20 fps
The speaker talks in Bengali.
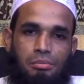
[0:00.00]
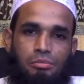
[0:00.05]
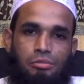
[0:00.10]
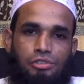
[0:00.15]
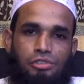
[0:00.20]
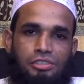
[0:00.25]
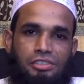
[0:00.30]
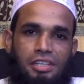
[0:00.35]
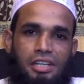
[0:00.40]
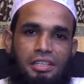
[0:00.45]

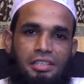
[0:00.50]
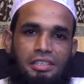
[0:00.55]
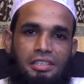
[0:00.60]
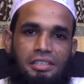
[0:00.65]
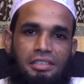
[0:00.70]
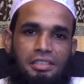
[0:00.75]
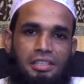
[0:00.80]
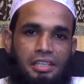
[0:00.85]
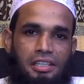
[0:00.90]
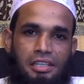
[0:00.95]
মুসনাদে
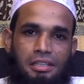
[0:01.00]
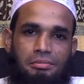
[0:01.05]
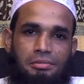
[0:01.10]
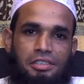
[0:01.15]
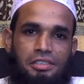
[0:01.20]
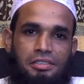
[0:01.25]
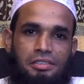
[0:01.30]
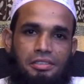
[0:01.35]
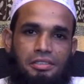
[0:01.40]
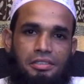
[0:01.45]

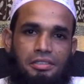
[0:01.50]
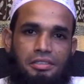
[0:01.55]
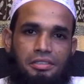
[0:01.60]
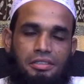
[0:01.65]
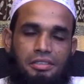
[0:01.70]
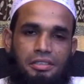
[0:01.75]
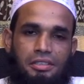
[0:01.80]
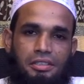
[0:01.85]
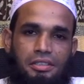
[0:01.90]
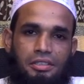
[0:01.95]
দাইলামির
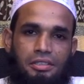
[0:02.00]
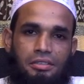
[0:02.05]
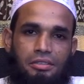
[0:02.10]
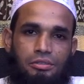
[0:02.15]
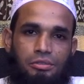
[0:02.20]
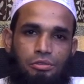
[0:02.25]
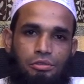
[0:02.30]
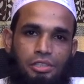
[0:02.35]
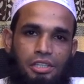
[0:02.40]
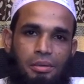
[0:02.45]

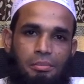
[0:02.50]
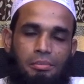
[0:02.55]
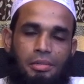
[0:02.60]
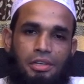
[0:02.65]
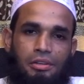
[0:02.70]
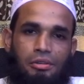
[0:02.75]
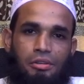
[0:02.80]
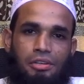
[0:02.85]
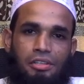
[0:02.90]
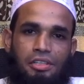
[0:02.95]
দুই নম্বর
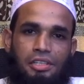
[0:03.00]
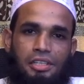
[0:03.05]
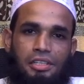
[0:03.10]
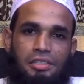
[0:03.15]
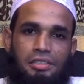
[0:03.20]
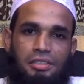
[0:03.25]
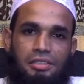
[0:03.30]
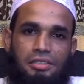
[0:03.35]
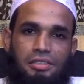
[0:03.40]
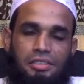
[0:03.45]
খণ্ডের
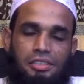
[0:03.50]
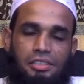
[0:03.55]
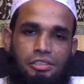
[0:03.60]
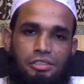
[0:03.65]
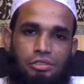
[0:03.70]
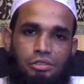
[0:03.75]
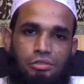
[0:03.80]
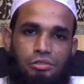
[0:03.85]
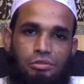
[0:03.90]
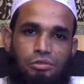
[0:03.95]

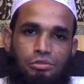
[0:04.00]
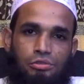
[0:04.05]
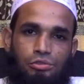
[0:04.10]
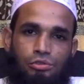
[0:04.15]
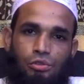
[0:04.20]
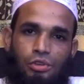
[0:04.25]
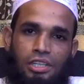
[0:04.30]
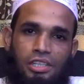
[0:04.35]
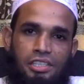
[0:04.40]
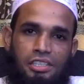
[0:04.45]
তিনশত
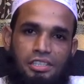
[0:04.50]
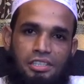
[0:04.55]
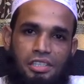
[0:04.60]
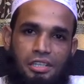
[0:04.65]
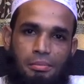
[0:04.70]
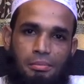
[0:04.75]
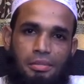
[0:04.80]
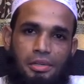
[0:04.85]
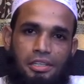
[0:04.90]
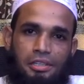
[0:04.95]
চুয়াল্লিশ
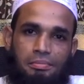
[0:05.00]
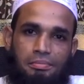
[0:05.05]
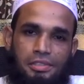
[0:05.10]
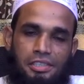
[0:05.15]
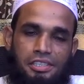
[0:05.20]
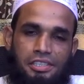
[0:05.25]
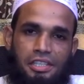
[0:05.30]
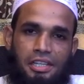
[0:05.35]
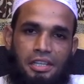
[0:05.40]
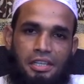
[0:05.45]
নম্বরের
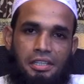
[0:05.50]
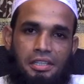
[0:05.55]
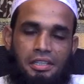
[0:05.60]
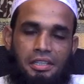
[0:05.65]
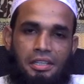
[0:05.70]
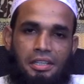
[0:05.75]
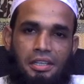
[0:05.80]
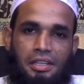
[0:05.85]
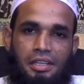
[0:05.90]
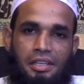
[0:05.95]
পৃষ্ঠায়
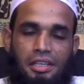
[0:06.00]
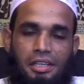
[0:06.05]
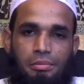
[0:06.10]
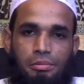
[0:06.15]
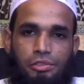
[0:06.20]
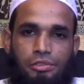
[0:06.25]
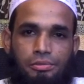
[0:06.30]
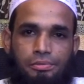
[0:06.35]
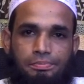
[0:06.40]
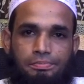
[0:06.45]

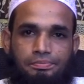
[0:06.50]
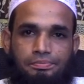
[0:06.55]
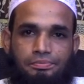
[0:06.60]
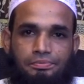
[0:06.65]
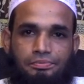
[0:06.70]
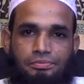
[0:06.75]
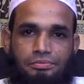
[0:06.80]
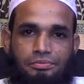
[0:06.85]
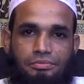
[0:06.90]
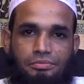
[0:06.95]
এবং
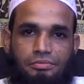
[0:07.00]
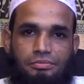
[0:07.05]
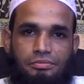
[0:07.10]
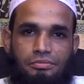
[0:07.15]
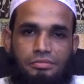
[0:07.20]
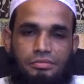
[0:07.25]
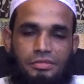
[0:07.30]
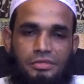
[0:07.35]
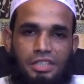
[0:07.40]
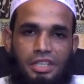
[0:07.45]

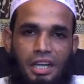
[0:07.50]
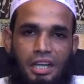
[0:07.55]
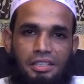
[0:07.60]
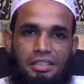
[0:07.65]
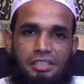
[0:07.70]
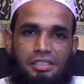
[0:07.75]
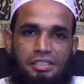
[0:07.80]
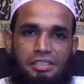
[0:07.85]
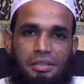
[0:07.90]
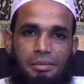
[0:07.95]

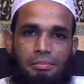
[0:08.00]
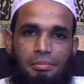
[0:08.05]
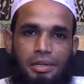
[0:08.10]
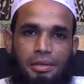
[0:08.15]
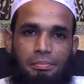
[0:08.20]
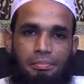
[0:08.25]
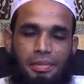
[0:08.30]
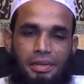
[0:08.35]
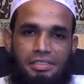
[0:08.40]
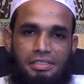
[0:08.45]
হাদিস নাম্বার
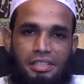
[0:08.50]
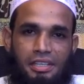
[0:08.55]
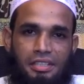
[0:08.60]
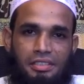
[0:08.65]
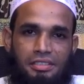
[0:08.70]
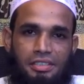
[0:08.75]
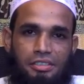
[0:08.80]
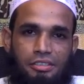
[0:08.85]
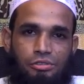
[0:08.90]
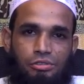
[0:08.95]
পাঁচ
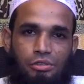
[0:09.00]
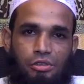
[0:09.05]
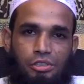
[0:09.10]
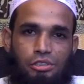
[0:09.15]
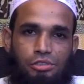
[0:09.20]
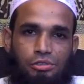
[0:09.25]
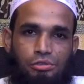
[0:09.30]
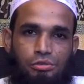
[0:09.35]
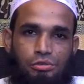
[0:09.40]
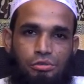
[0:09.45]
হাজার
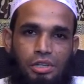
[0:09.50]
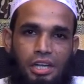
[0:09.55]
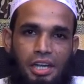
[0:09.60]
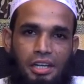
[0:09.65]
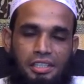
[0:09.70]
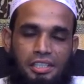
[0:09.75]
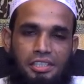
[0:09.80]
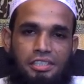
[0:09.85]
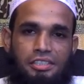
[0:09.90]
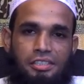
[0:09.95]
ছয়শো
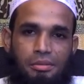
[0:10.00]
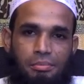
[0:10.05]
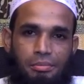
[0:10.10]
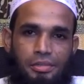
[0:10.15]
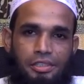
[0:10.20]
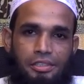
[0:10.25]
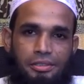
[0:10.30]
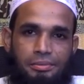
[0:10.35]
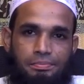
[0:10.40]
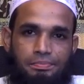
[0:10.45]
আঠাশ
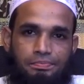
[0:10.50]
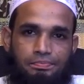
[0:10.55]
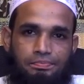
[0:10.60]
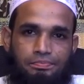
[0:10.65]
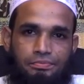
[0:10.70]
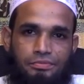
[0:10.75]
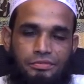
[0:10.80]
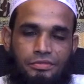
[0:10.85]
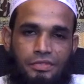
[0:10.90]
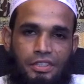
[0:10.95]
নম্বরের
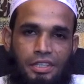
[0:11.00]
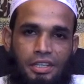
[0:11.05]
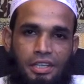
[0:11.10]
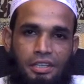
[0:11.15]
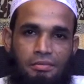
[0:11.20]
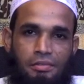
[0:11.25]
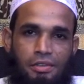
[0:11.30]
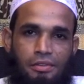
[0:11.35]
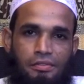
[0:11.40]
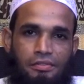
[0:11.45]

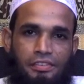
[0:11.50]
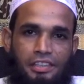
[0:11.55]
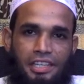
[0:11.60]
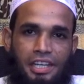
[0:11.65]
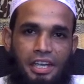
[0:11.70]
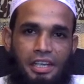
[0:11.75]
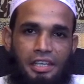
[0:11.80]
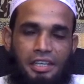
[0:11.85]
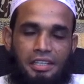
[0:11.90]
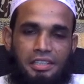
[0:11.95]
এবং
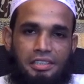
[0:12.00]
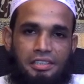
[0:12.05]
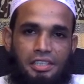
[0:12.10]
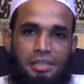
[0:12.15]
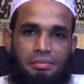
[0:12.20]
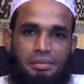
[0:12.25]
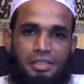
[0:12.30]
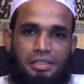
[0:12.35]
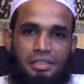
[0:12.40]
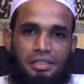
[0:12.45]
ভিকায়া
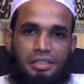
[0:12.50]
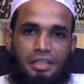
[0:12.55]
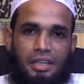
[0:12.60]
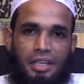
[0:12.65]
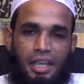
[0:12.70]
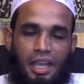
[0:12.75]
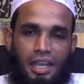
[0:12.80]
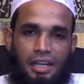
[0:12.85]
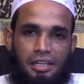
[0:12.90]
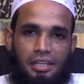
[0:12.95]
কিতাবের
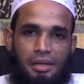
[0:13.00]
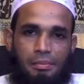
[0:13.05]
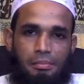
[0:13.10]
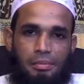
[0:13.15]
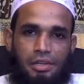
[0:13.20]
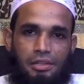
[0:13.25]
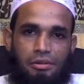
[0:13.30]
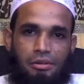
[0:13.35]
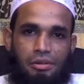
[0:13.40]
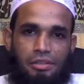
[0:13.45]
এক
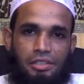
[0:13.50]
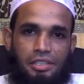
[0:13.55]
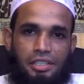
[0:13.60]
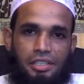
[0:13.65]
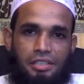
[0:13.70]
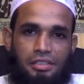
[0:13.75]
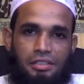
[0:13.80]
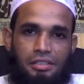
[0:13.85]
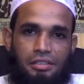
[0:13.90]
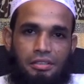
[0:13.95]
নম্বর
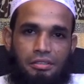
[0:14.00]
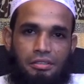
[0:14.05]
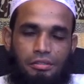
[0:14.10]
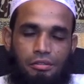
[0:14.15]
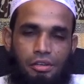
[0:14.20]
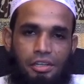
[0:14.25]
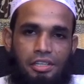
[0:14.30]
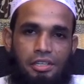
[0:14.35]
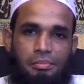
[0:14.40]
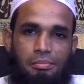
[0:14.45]
খণ্ডের
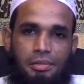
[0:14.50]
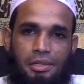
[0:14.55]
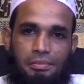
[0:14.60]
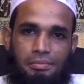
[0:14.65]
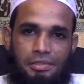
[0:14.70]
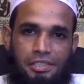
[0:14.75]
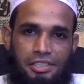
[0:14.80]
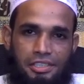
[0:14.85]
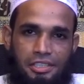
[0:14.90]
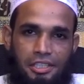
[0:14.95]
নয় নম্বর
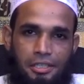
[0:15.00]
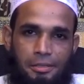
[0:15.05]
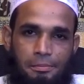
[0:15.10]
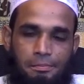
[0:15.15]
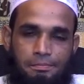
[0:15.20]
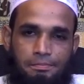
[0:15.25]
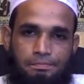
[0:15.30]
পৃষ্ঠায়